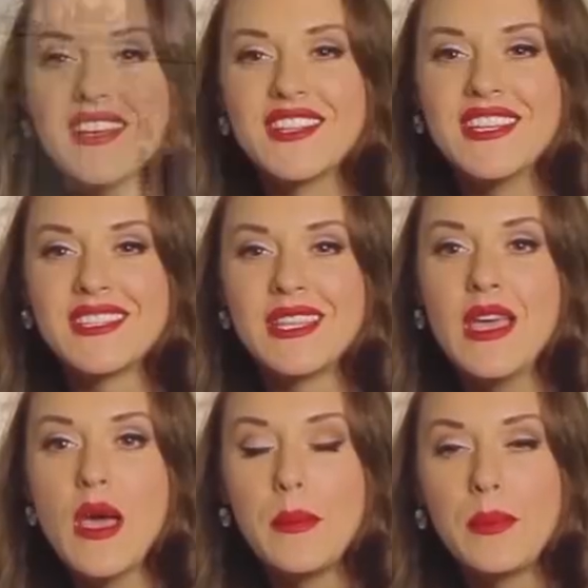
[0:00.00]
когда ты
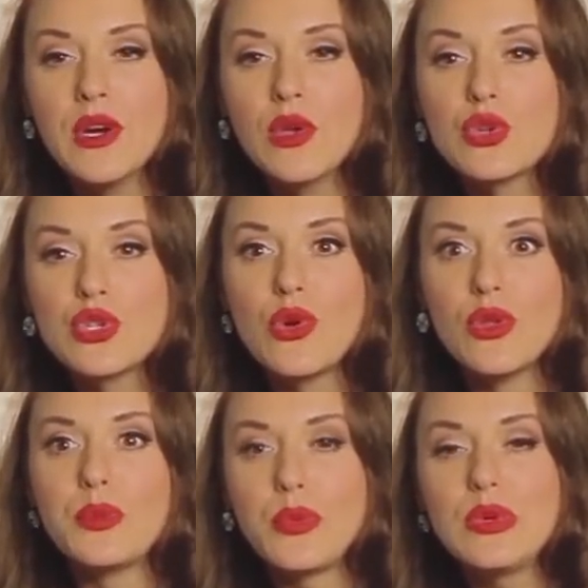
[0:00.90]

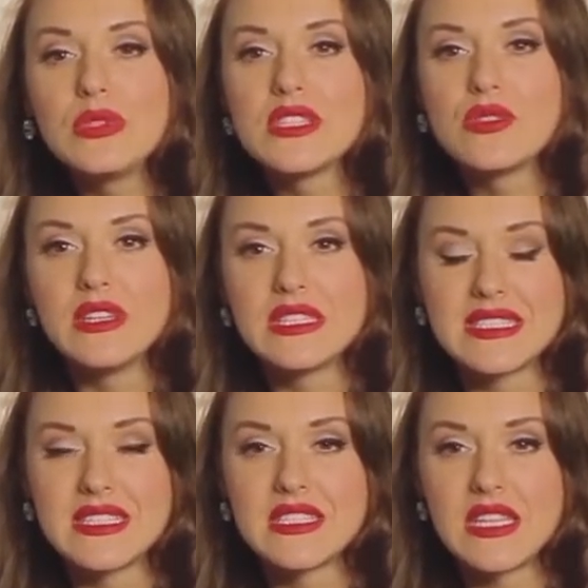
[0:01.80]
погружен полностью в это
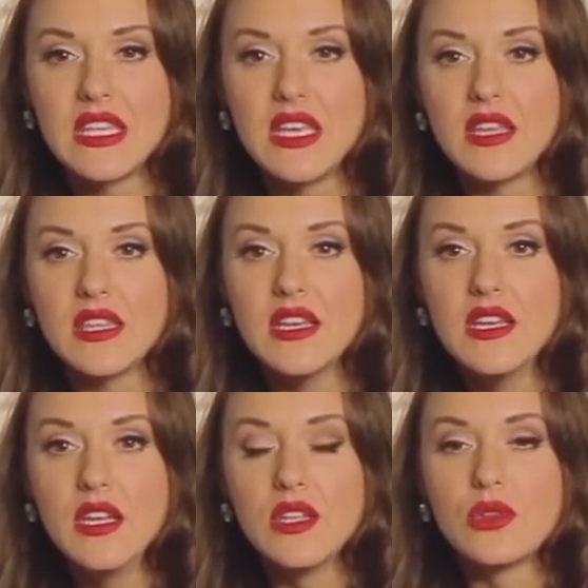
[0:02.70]
состояние,
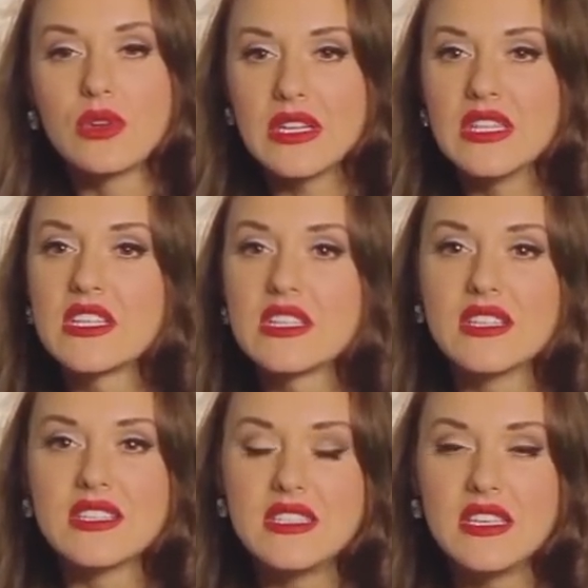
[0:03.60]
то,
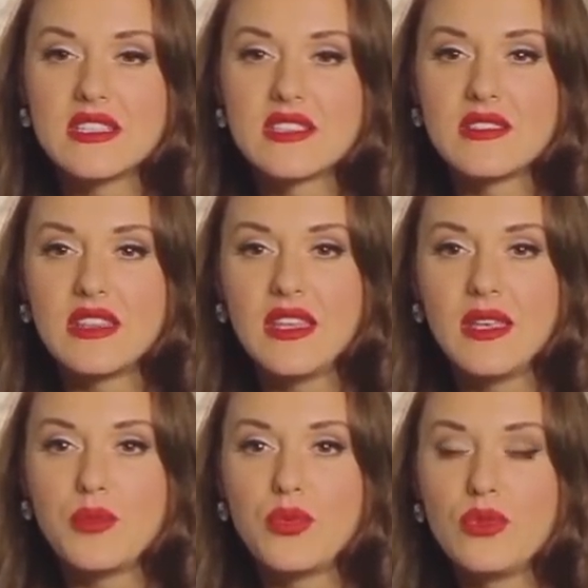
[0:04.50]
конечно, здесь
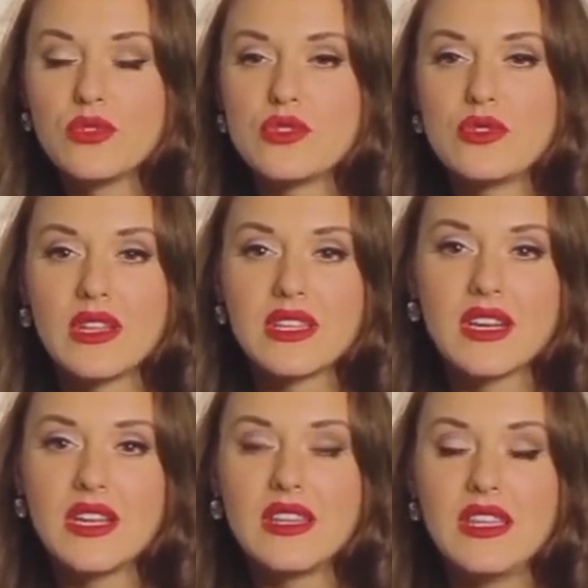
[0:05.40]
ты полностью
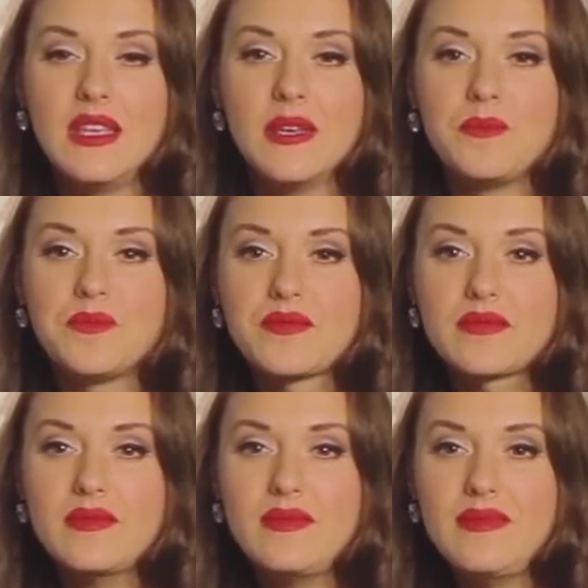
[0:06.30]
открыт и
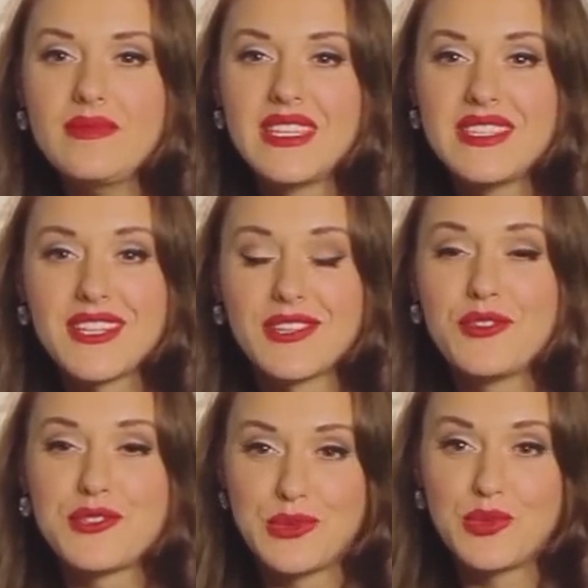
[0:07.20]
ты
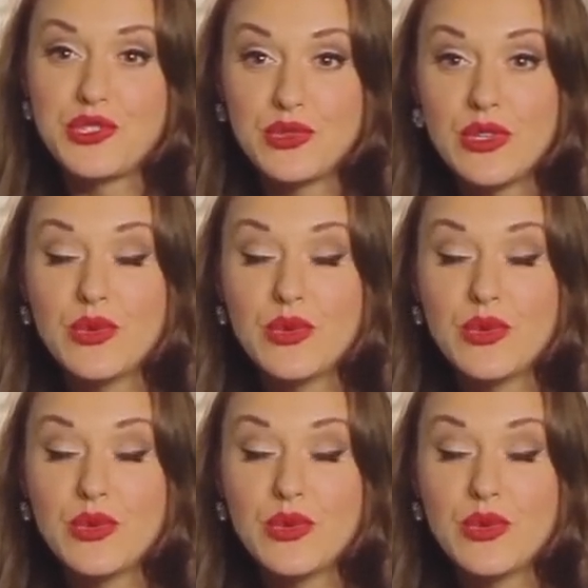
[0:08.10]
становишься очень